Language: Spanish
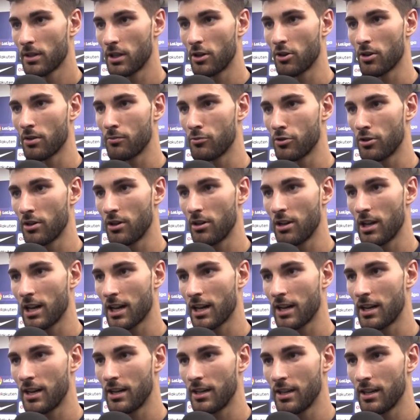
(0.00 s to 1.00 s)
creo que hemos dado
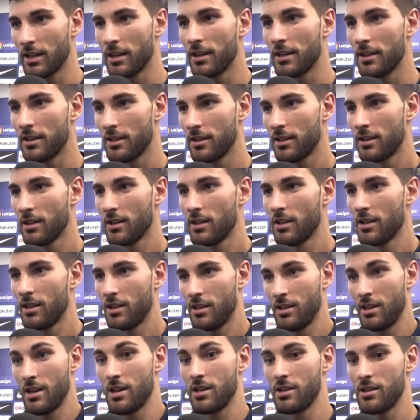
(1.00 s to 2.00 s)
la cara y,
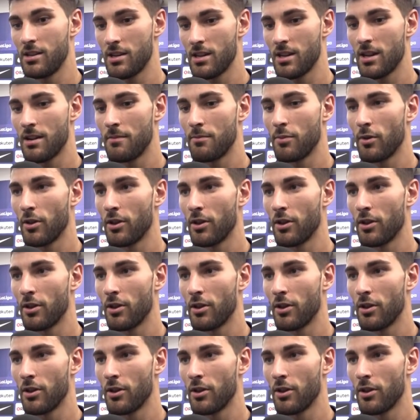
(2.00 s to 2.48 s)
ha,